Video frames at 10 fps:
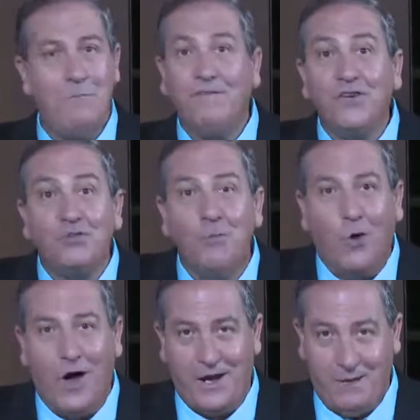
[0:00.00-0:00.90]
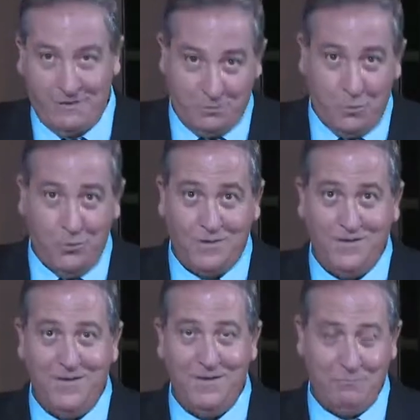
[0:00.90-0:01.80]
ما فيش مقارنة مزبوط
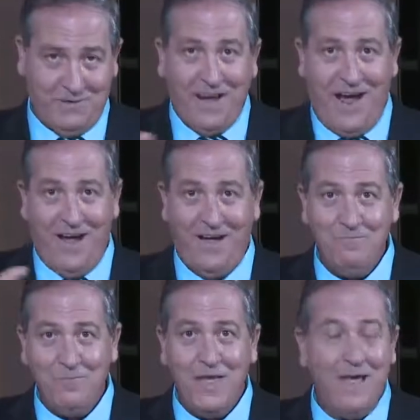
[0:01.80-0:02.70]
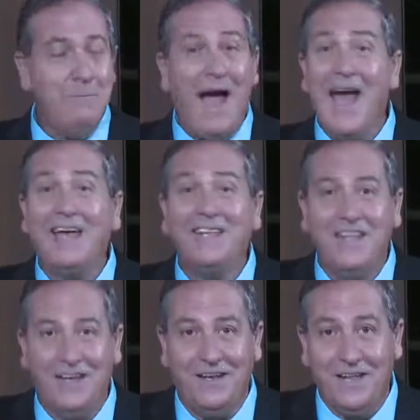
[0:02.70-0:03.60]
بصراحة مع أي
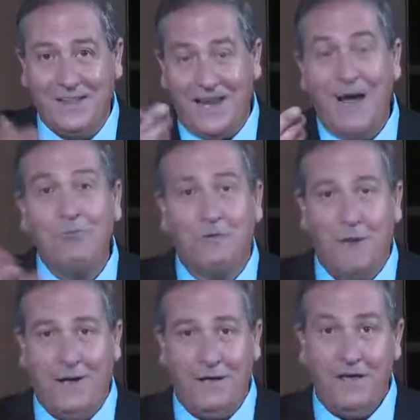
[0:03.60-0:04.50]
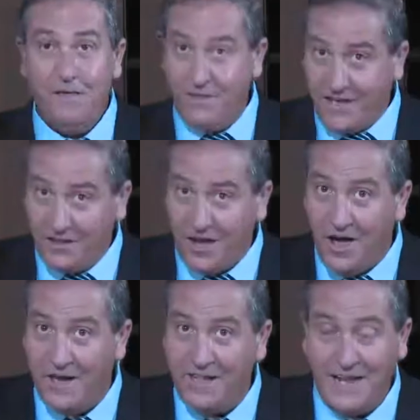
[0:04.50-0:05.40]
دين أنت اللي عم تسمعني فيك
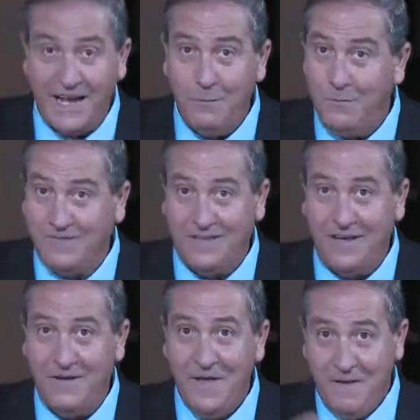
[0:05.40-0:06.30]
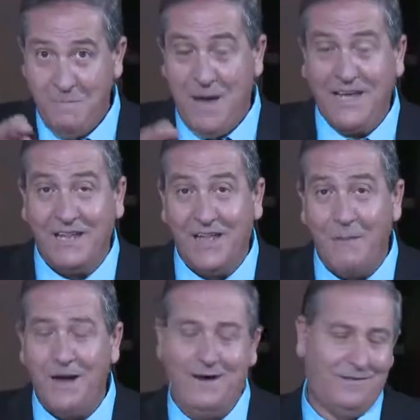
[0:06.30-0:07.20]
تقارن تعليم المسيح مع
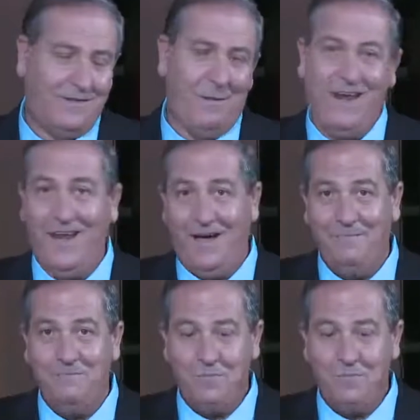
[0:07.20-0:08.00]
كتابك طبعا لا